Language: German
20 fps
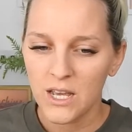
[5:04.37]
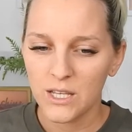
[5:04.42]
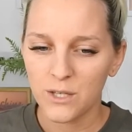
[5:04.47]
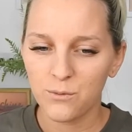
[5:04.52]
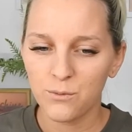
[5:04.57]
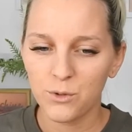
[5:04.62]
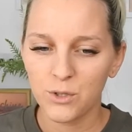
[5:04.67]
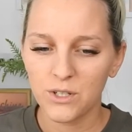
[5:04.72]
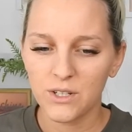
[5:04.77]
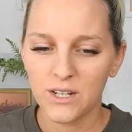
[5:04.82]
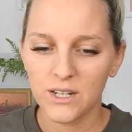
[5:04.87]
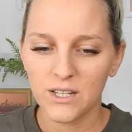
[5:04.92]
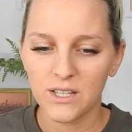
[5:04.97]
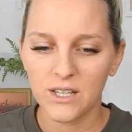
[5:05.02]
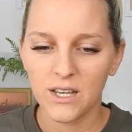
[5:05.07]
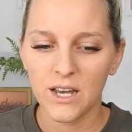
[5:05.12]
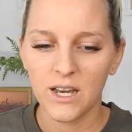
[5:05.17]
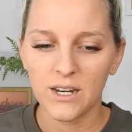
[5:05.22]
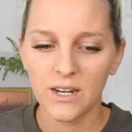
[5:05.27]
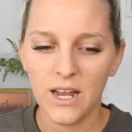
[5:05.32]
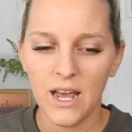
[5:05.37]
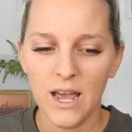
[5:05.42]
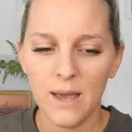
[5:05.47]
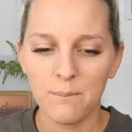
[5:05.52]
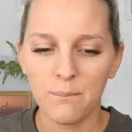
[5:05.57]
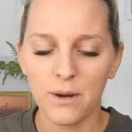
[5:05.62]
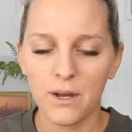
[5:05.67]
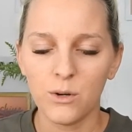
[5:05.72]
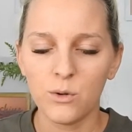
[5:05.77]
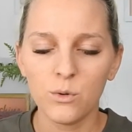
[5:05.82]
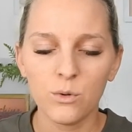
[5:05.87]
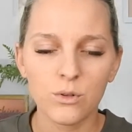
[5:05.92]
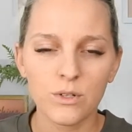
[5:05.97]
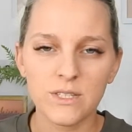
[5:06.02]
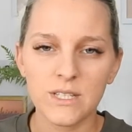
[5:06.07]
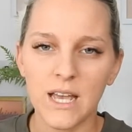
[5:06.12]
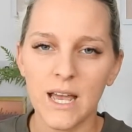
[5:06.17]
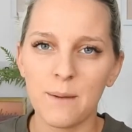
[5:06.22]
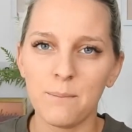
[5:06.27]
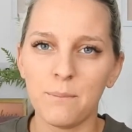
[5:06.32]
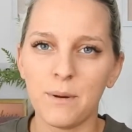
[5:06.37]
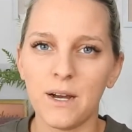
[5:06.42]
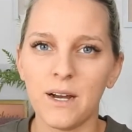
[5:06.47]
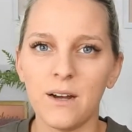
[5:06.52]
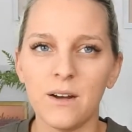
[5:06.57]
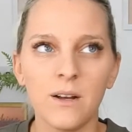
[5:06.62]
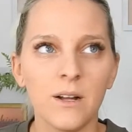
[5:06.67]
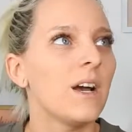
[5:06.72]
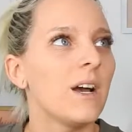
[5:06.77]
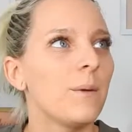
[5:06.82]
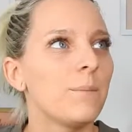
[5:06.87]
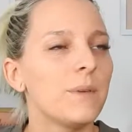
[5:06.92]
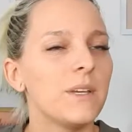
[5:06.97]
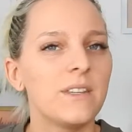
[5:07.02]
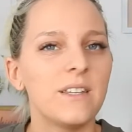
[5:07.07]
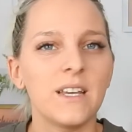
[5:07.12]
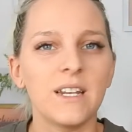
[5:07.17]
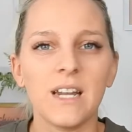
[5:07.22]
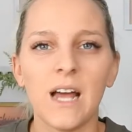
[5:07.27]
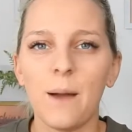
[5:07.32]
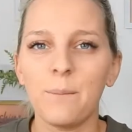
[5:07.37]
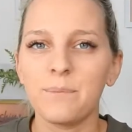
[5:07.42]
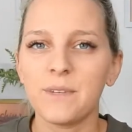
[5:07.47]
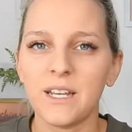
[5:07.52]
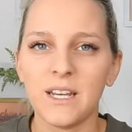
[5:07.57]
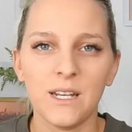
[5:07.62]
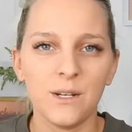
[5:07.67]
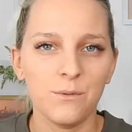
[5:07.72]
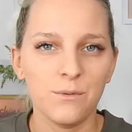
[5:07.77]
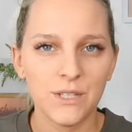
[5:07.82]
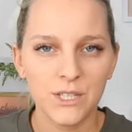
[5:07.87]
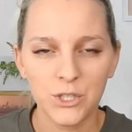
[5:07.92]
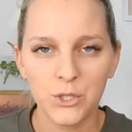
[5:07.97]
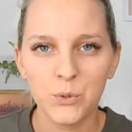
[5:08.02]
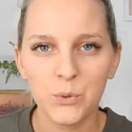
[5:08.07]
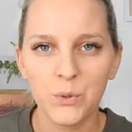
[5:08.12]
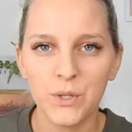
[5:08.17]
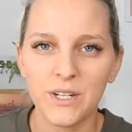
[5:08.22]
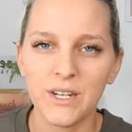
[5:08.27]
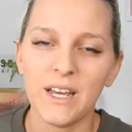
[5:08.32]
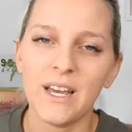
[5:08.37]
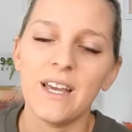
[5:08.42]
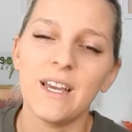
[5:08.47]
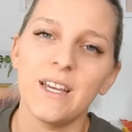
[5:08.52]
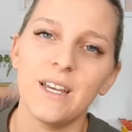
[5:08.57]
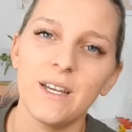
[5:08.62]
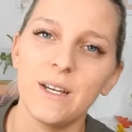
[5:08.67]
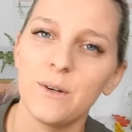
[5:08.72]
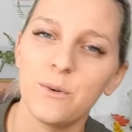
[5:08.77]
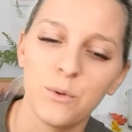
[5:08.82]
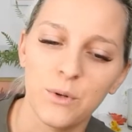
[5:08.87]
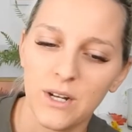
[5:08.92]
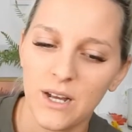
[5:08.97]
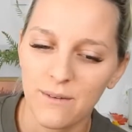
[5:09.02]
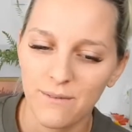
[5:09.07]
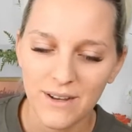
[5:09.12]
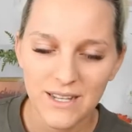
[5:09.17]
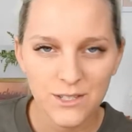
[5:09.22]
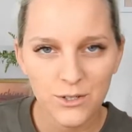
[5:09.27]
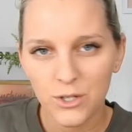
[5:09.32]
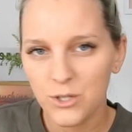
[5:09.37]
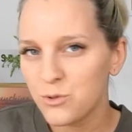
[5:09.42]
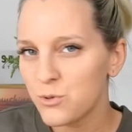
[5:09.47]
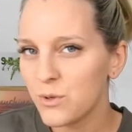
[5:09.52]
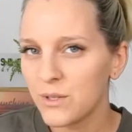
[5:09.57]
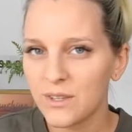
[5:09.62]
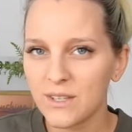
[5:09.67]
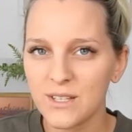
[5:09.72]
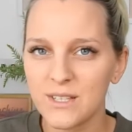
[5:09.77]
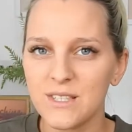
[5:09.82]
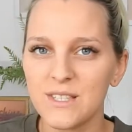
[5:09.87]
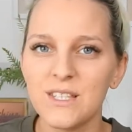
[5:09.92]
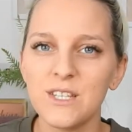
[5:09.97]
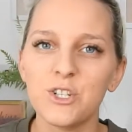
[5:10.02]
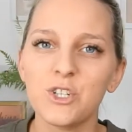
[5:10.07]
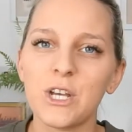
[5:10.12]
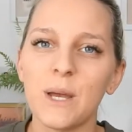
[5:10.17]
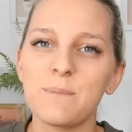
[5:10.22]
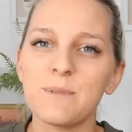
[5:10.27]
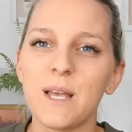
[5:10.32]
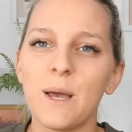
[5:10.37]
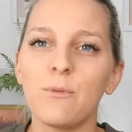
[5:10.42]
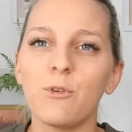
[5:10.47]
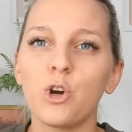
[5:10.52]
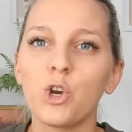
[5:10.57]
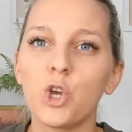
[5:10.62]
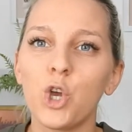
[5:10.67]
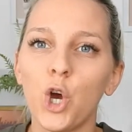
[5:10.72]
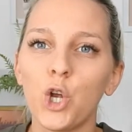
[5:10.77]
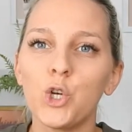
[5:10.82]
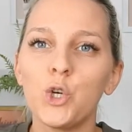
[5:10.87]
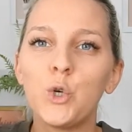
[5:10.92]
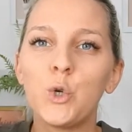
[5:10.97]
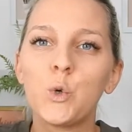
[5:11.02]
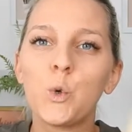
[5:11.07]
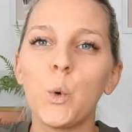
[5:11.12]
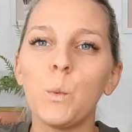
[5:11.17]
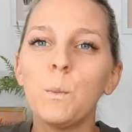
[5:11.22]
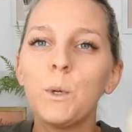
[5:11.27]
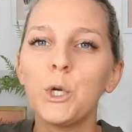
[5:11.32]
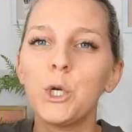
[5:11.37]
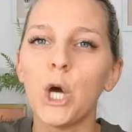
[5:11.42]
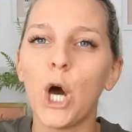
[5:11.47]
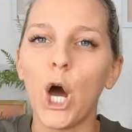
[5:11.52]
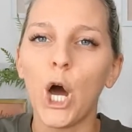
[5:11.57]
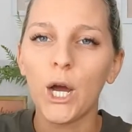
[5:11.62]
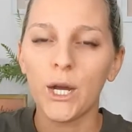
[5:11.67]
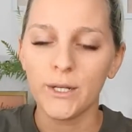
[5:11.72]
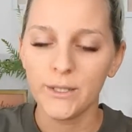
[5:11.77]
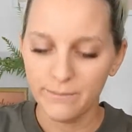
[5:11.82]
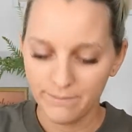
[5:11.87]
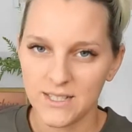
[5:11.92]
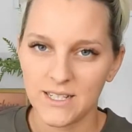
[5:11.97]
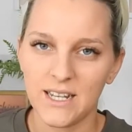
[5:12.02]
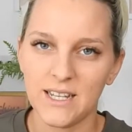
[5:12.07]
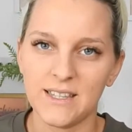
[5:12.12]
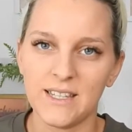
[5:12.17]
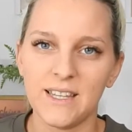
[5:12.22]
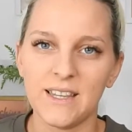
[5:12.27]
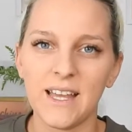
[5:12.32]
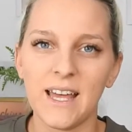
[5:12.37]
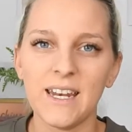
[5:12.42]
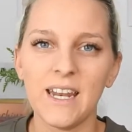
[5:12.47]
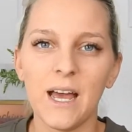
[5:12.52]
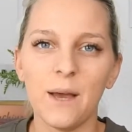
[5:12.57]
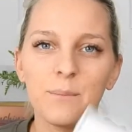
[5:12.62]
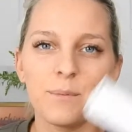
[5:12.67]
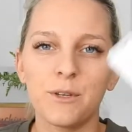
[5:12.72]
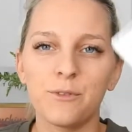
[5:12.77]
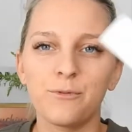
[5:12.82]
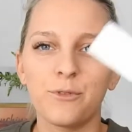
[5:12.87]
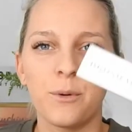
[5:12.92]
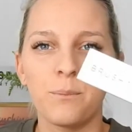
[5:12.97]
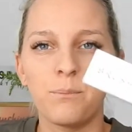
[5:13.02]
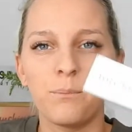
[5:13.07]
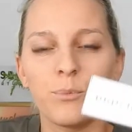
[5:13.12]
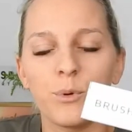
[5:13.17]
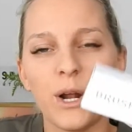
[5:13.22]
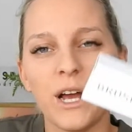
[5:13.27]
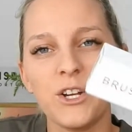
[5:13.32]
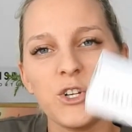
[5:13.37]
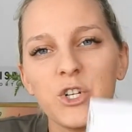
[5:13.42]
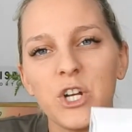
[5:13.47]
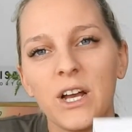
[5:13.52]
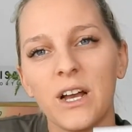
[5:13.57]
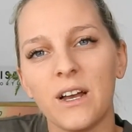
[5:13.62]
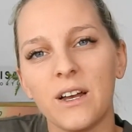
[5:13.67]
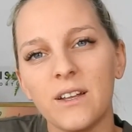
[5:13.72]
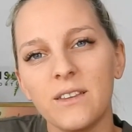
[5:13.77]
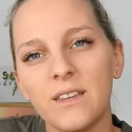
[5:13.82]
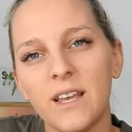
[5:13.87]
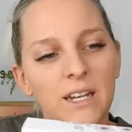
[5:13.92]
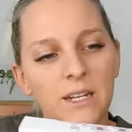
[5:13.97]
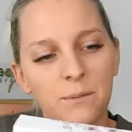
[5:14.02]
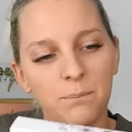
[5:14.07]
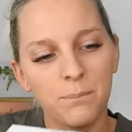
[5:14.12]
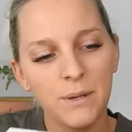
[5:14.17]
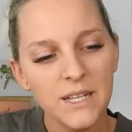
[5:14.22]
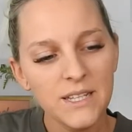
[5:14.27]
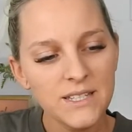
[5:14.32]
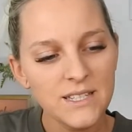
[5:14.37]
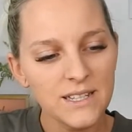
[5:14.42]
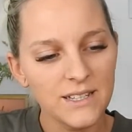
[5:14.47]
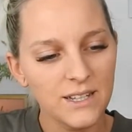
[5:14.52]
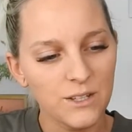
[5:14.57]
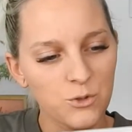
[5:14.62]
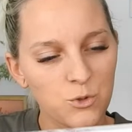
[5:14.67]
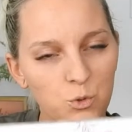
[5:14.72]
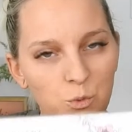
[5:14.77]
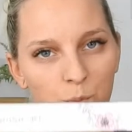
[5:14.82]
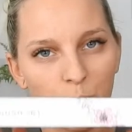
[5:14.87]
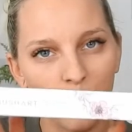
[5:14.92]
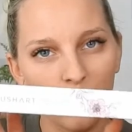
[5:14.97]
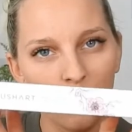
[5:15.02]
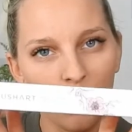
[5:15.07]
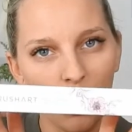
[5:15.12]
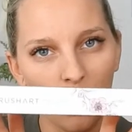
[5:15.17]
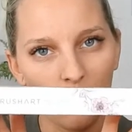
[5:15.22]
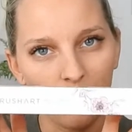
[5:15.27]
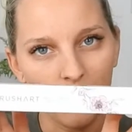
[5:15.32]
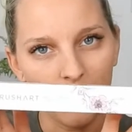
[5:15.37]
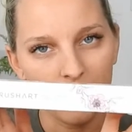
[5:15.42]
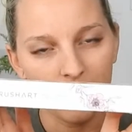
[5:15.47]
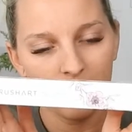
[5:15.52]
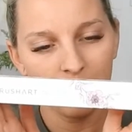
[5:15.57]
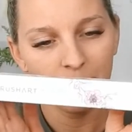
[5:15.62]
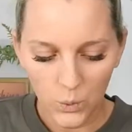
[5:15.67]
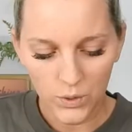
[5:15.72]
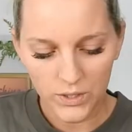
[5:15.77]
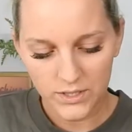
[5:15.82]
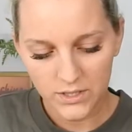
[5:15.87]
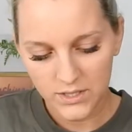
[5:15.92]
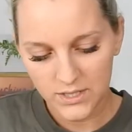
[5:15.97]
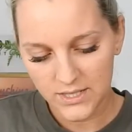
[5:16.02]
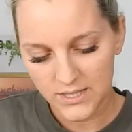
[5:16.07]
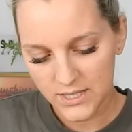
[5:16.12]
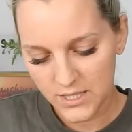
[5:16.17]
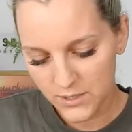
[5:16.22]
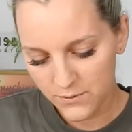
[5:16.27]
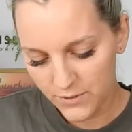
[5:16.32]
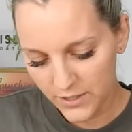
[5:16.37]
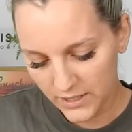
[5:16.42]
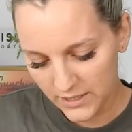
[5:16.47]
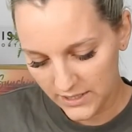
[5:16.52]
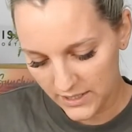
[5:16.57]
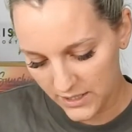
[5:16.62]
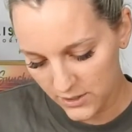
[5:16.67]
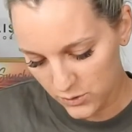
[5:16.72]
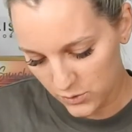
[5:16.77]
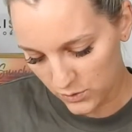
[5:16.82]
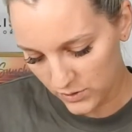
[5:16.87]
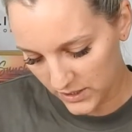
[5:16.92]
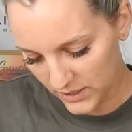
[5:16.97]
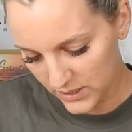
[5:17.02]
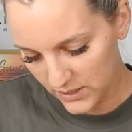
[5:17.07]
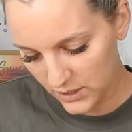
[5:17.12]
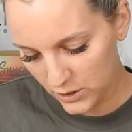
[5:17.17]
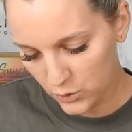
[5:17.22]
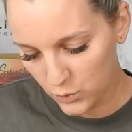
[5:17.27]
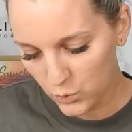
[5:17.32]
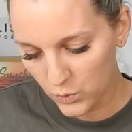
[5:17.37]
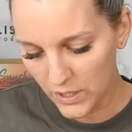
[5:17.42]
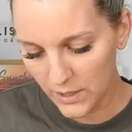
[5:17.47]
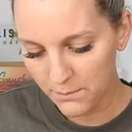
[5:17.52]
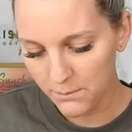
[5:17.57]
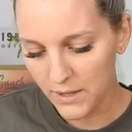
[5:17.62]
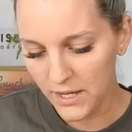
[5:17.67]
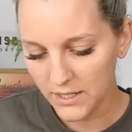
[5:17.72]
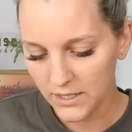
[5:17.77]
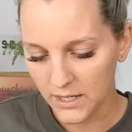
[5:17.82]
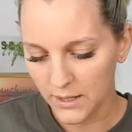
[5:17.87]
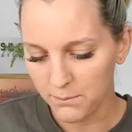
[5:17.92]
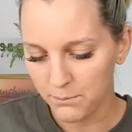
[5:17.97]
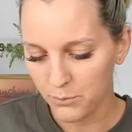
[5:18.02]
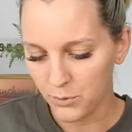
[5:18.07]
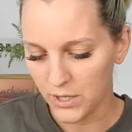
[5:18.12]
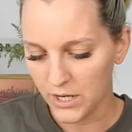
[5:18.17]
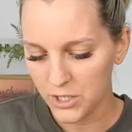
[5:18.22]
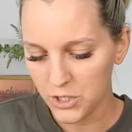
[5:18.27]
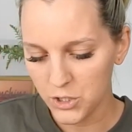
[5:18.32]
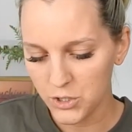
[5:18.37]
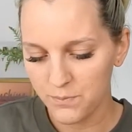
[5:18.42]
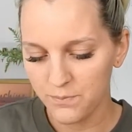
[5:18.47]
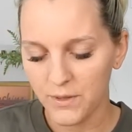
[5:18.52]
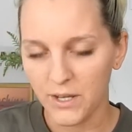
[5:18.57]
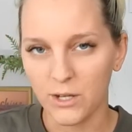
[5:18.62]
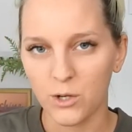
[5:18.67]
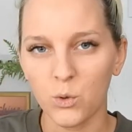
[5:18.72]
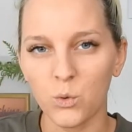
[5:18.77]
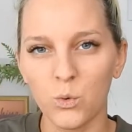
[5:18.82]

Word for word: Ich würde dann gern ein paar Looks, ein paar ähm, Ideen abdrehen, wie Q&A oder was euch so interessiert, schreibt es einfach gerne in die Kommentare. So Leute, dann habe ich von Brush Art einen Pinsel dazu bekommen und das ist wirklich so ein richtig cooler Make-up Brush, ein